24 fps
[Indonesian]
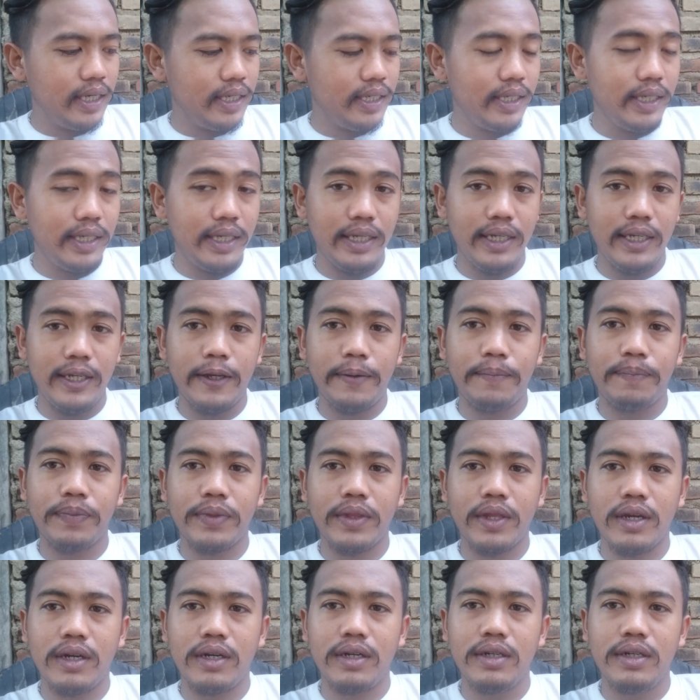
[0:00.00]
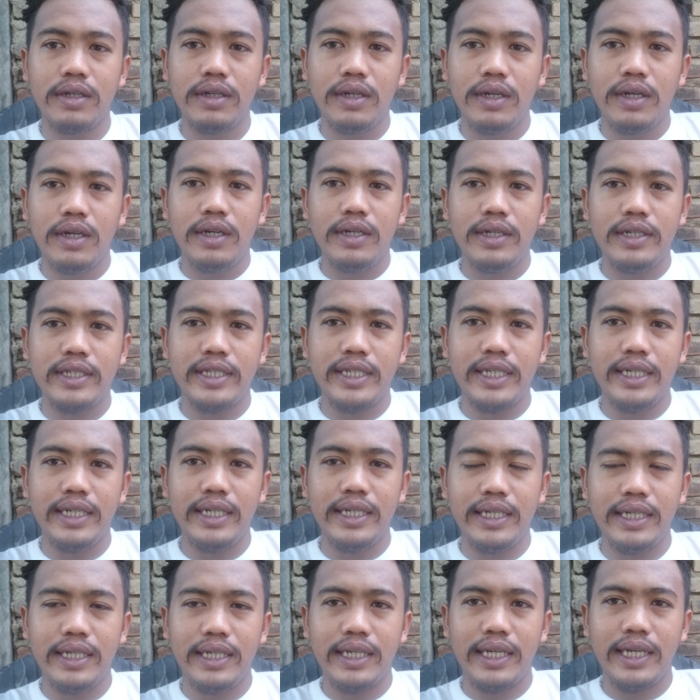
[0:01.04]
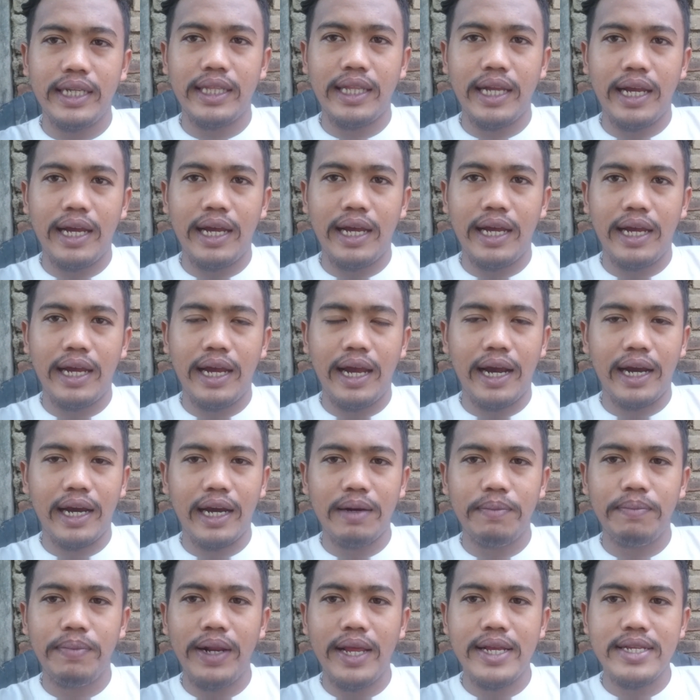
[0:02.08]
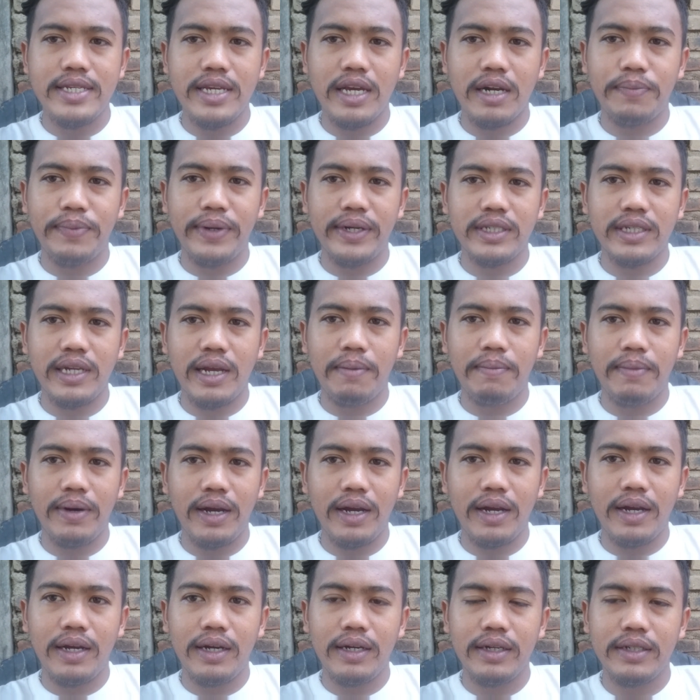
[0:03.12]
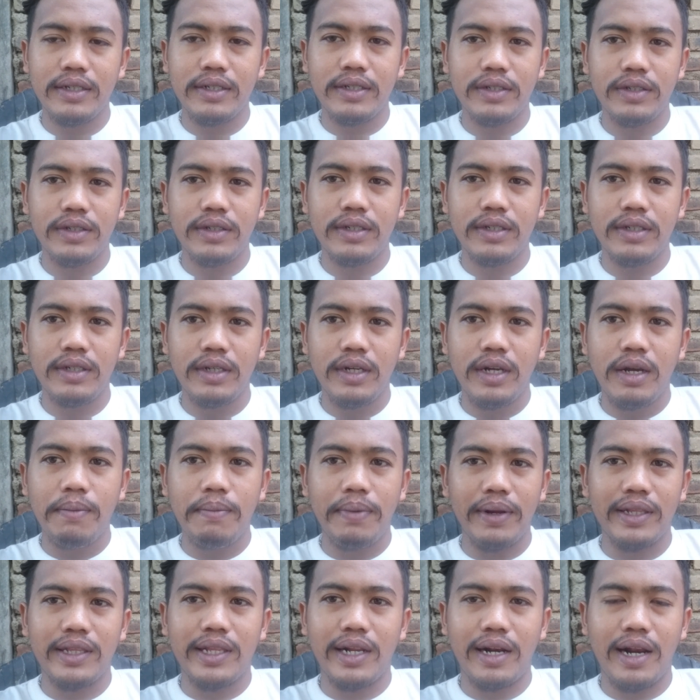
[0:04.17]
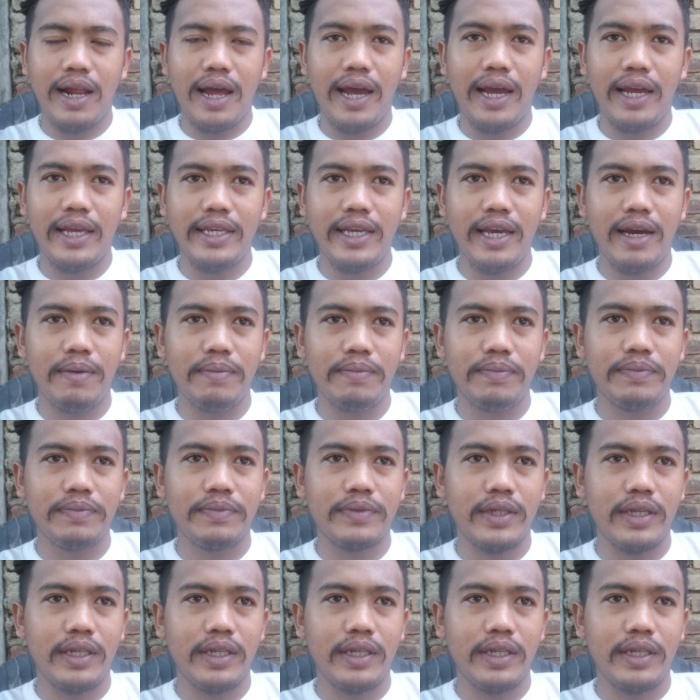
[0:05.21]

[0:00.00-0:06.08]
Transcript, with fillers: jadi di sini kita akan belajar bersama peternak ayam